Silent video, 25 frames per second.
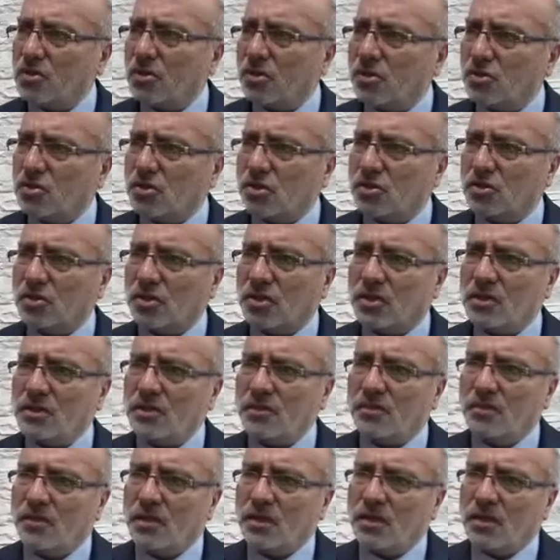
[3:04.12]

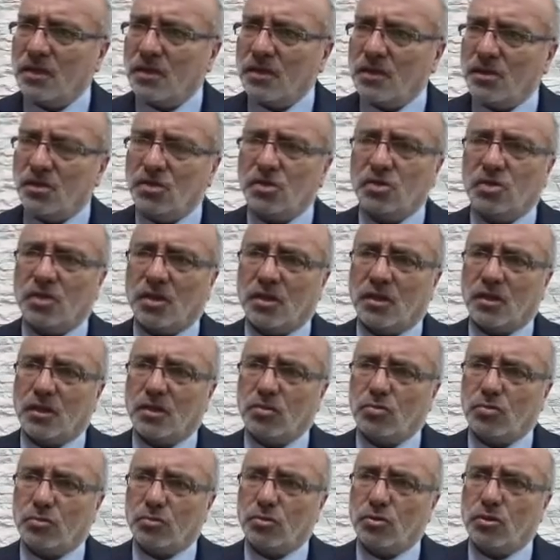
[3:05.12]
çalışacağız.
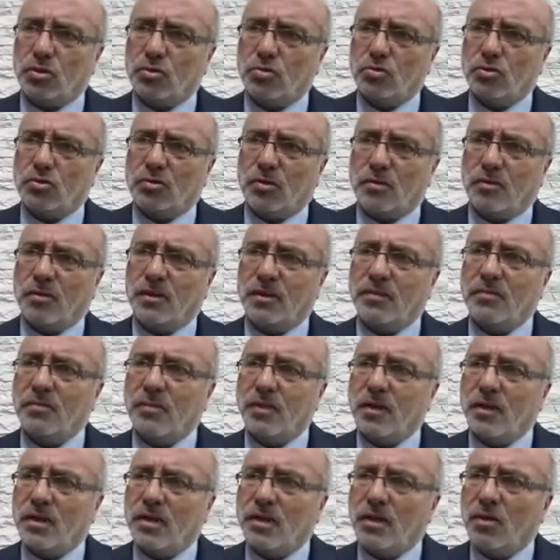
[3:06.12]
İnşallah ümit ediyorum ama
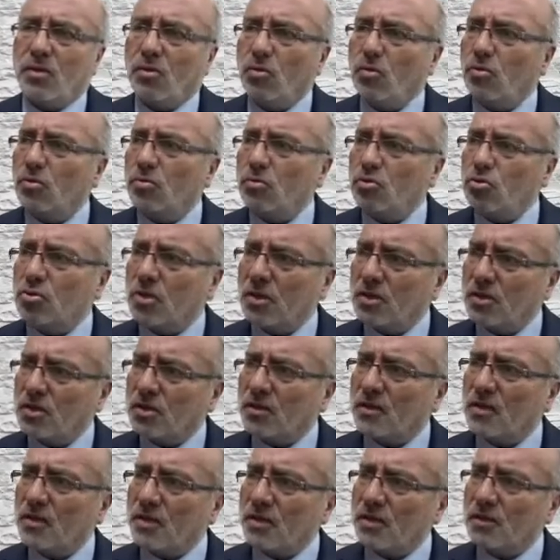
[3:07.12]
önümüzdeki
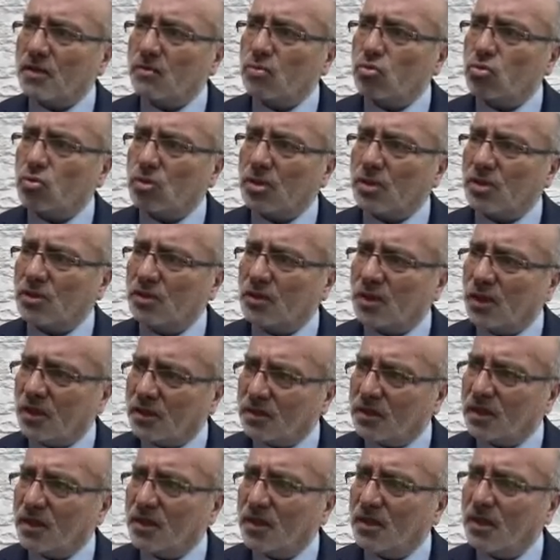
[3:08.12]
yıllarda bu sayı
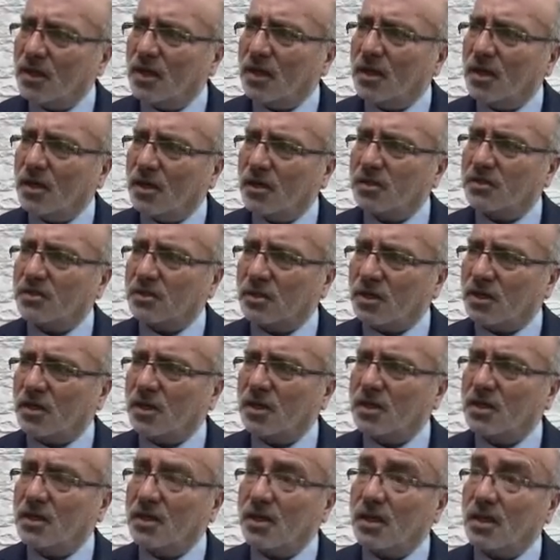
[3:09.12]
daha da
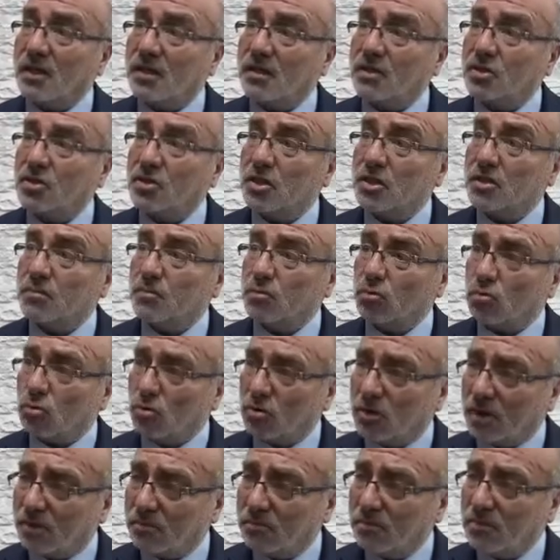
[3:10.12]
artırarak ilerleyeceğiz.
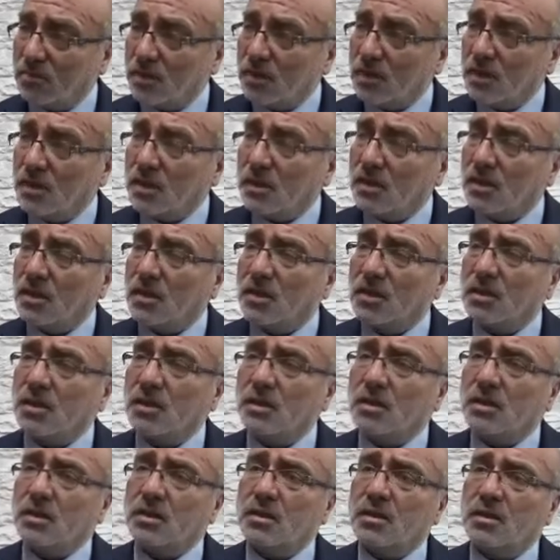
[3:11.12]
Program
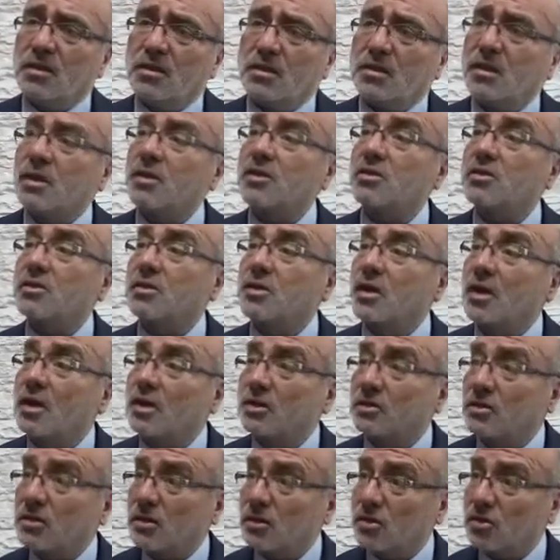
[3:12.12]
e, sayısını
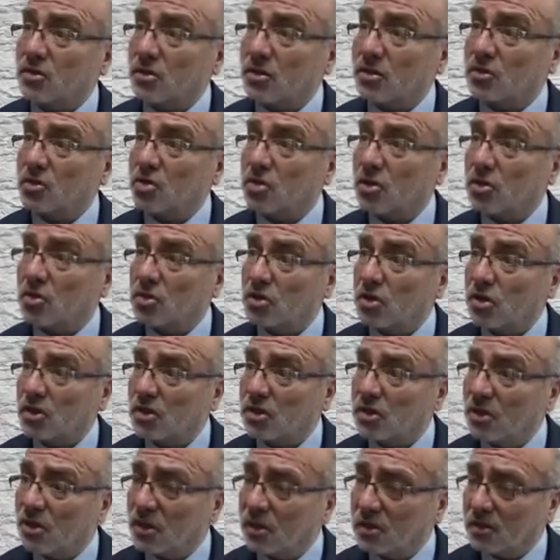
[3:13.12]
artıracağız,
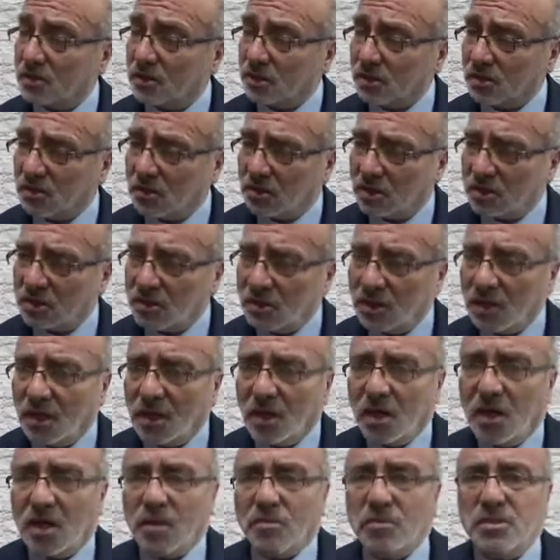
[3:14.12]
çeşitliğini artıracağız.
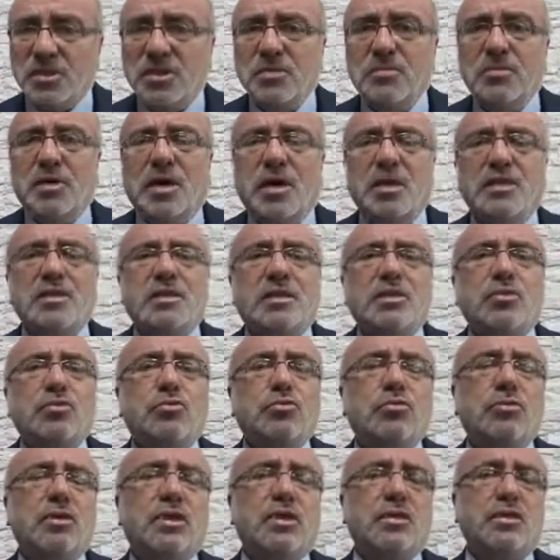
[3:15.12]
Bizim Kayseri
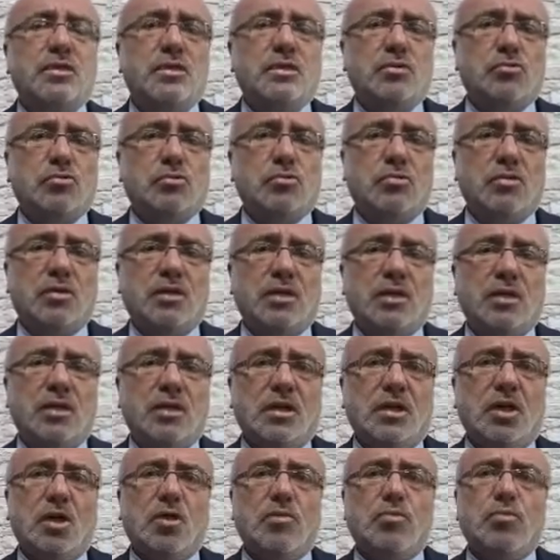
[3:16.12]
Üniversitesi olarak
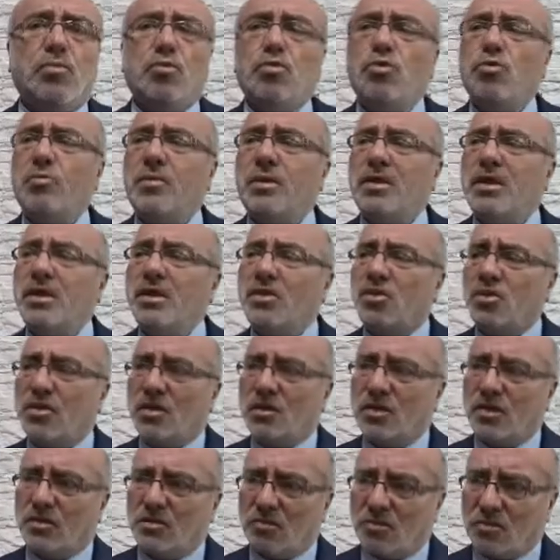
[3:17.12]
büyümede
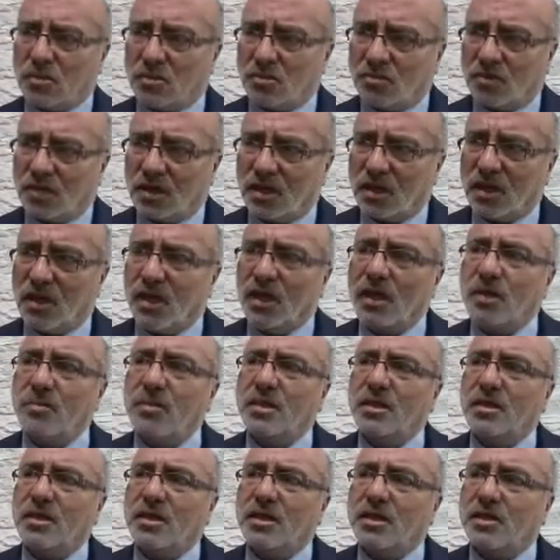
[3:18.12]
iki hedefimiz var.
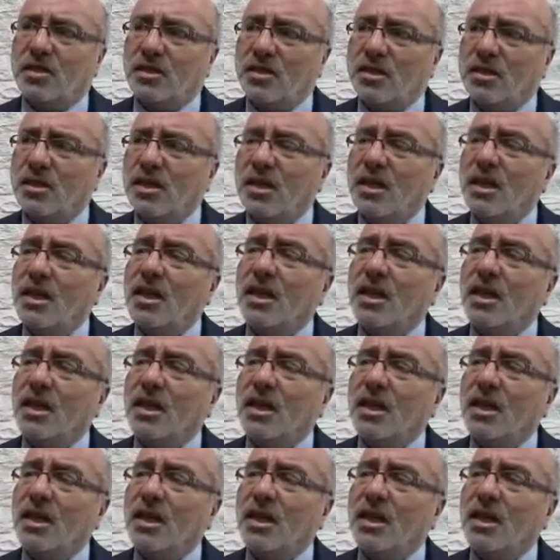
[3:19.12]
Elbette ki